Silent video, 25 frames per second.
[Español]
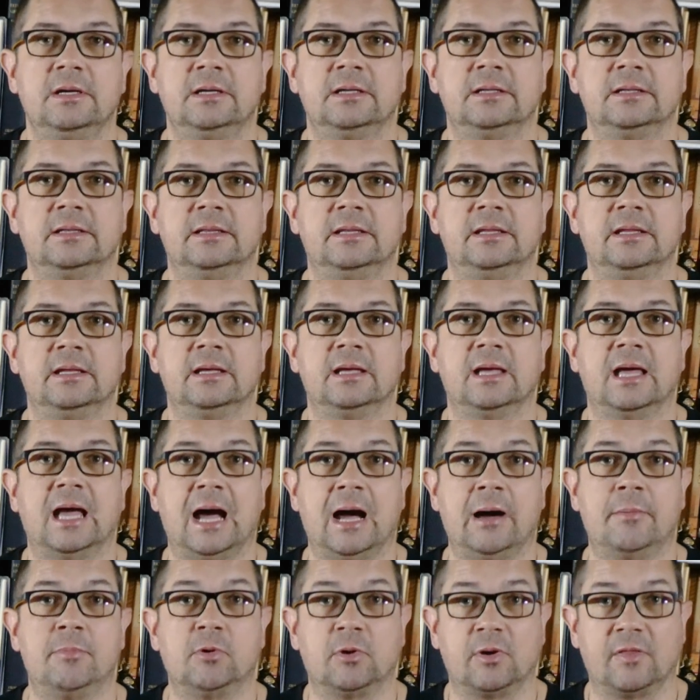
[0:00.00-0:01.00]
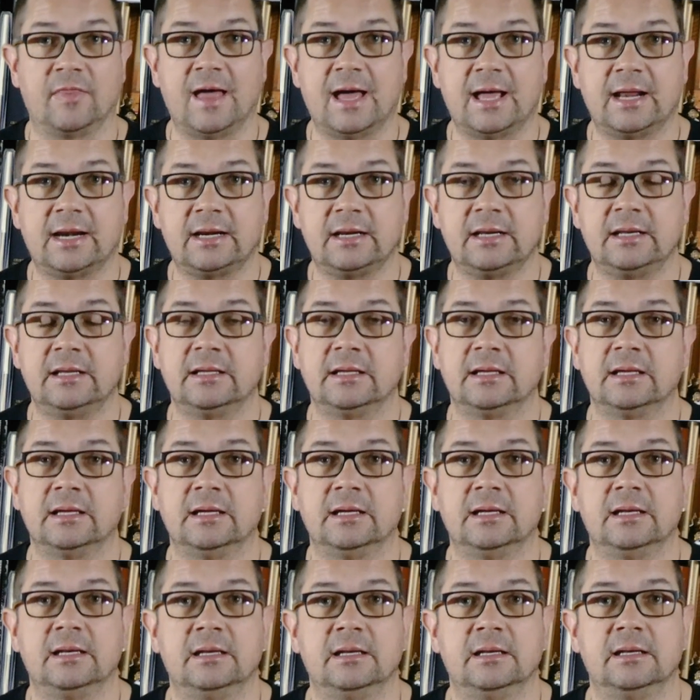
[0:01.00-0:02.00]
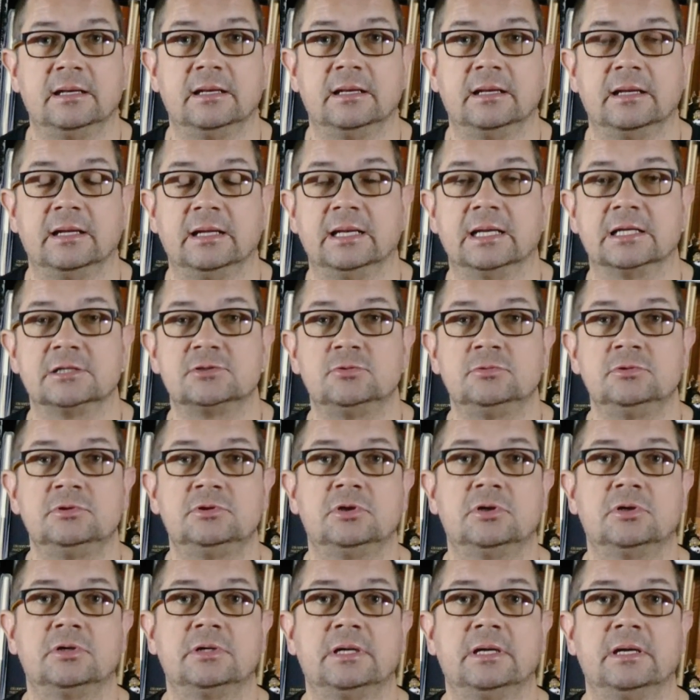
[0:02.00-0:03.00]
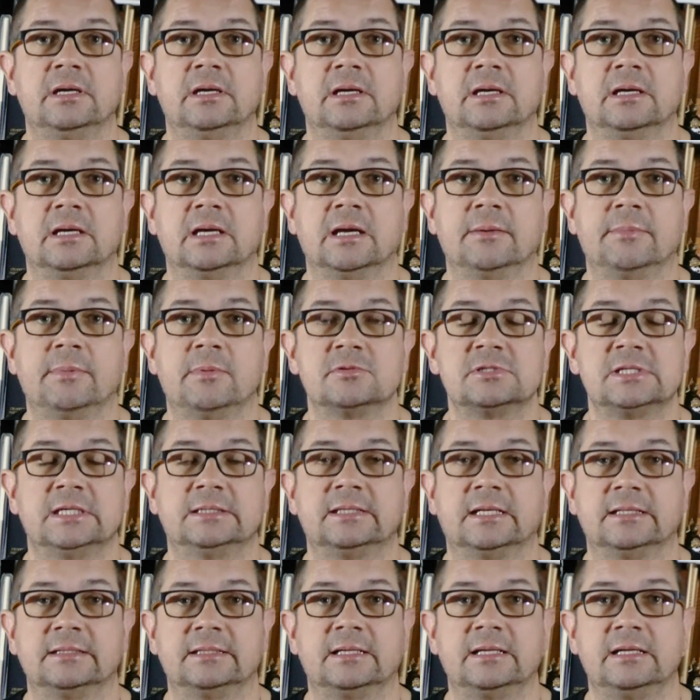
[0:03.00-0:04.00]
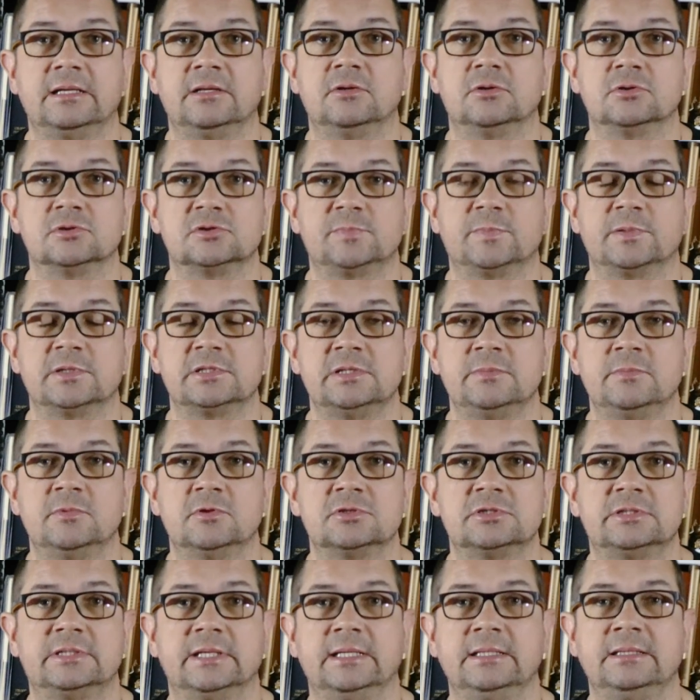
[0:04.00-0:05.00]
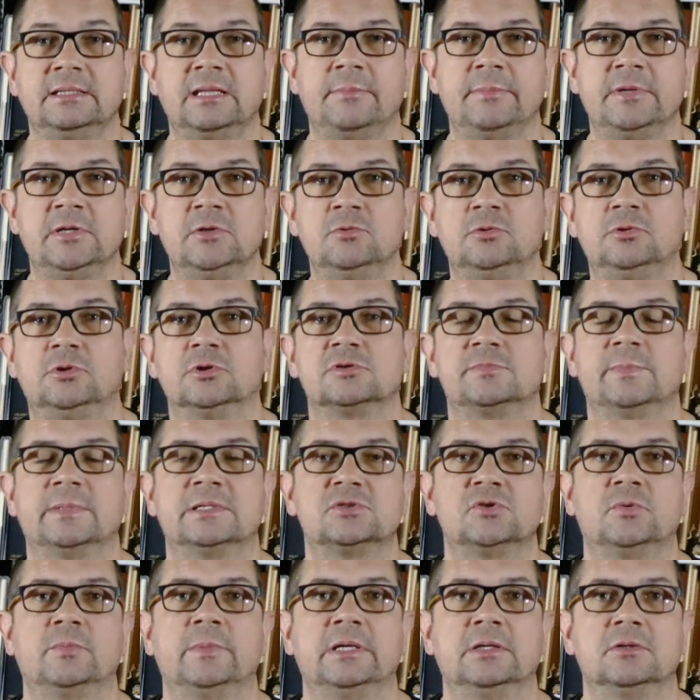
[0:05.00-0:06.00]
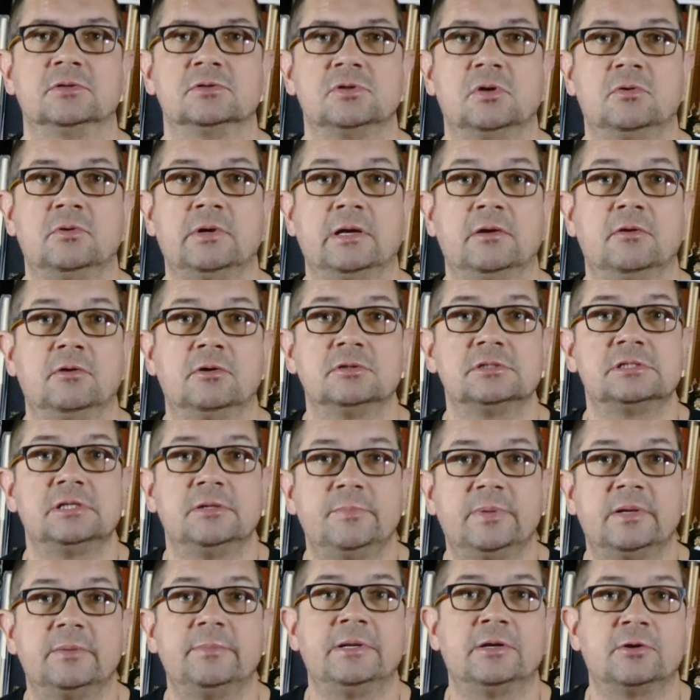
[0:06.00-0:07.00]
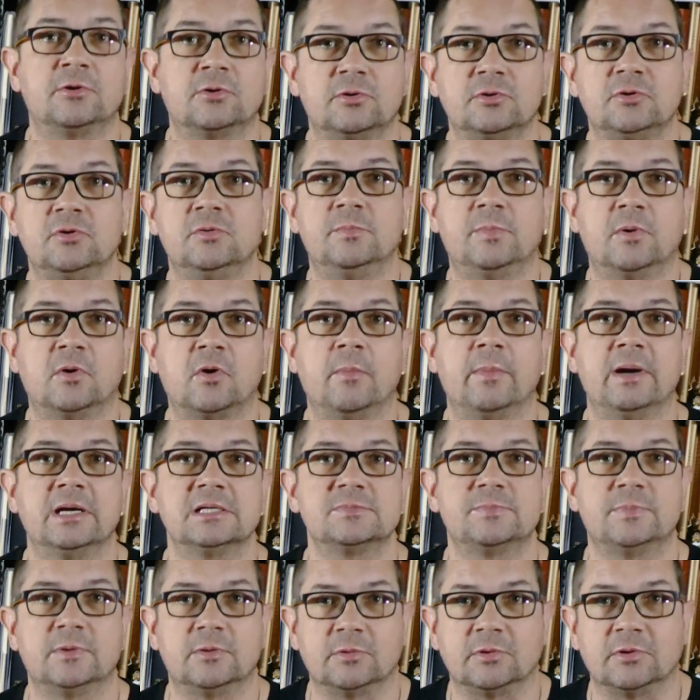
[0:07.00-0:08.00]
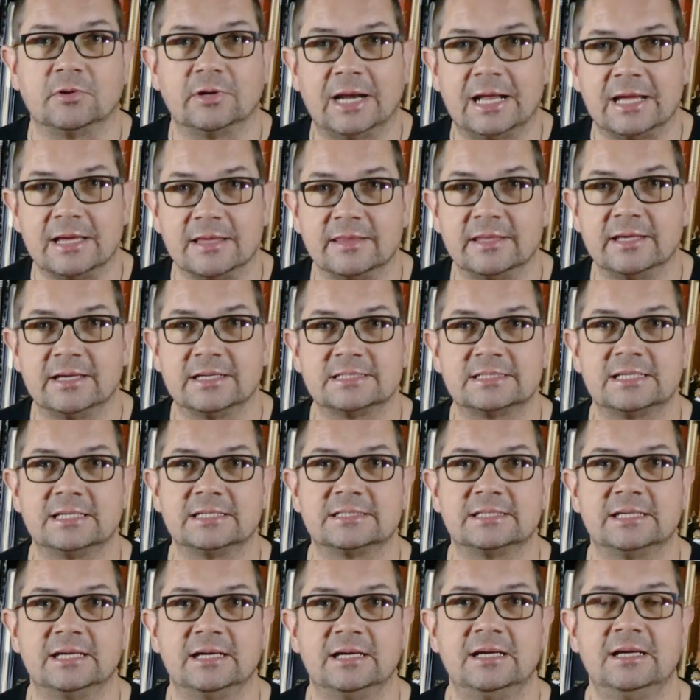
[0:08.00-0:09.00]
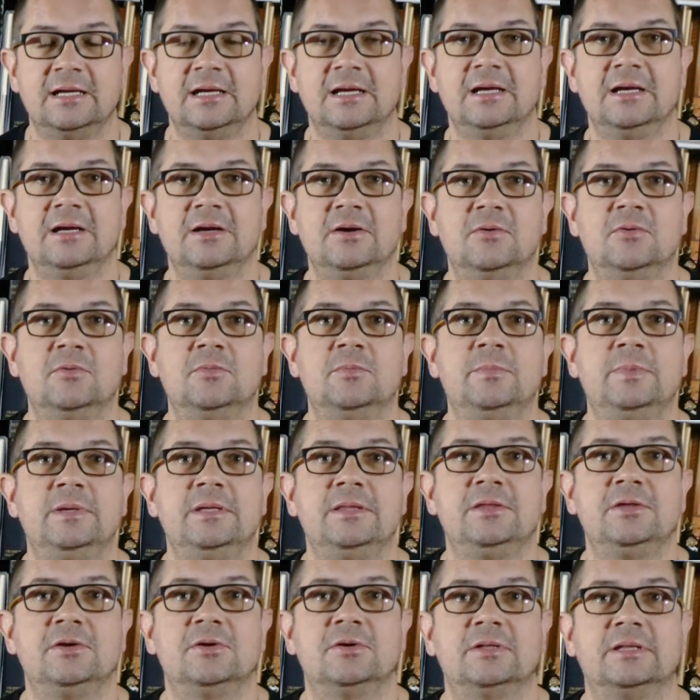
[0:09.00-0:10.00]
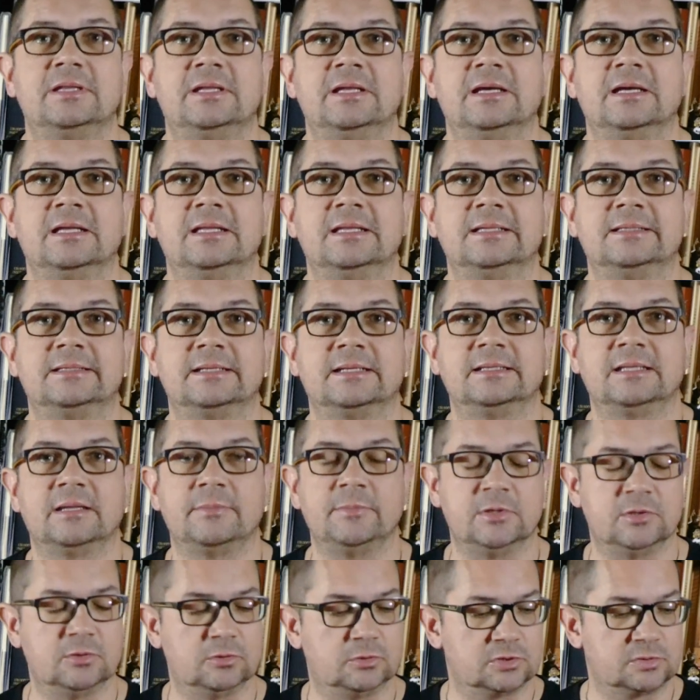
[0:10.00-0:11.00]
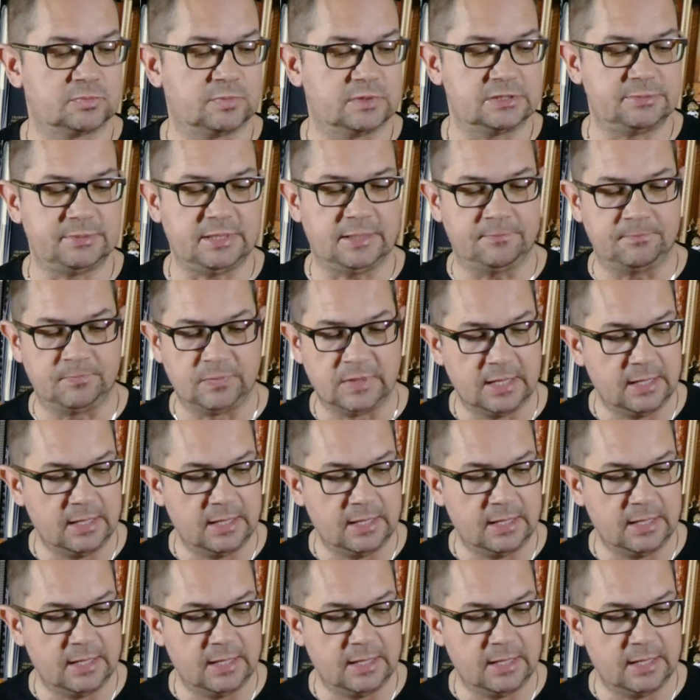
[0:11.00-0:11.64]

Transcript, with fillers: de abordar el, asunto que, vamos a tratar en los próximos 30 minutos más o menos, aunque luego siempre me enrollo un poco más, pero bueno, la idea es que sea un vídeo de, 30 minutos. Pues bien,